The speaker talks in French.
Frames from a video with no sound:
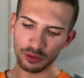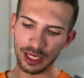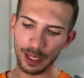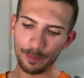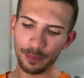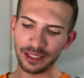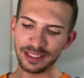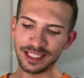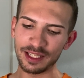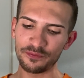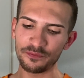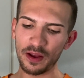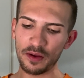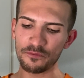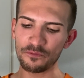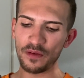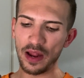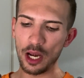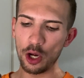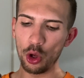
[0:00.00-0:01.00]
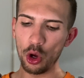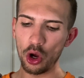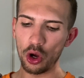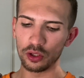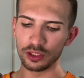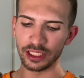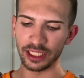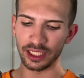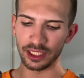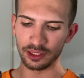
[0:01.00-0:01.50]
on a pris des
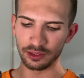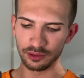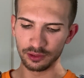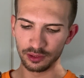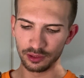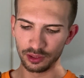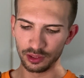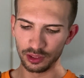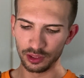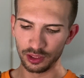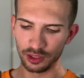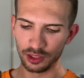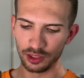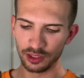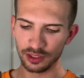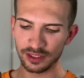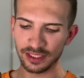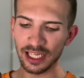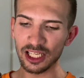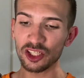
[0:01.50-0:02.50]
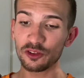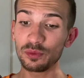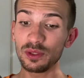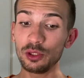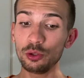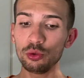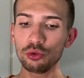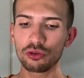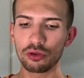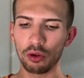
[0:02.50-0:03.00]
farfallones. 15
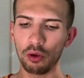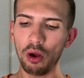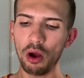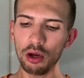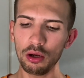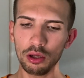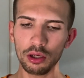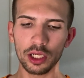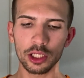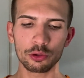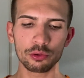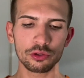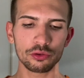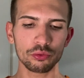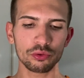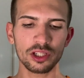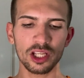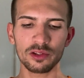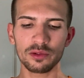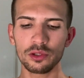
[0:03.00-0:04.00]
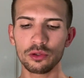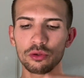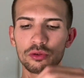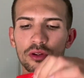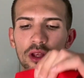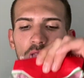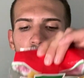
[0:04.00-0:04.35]
minutes. Oh là, la cuisson 15 minutes.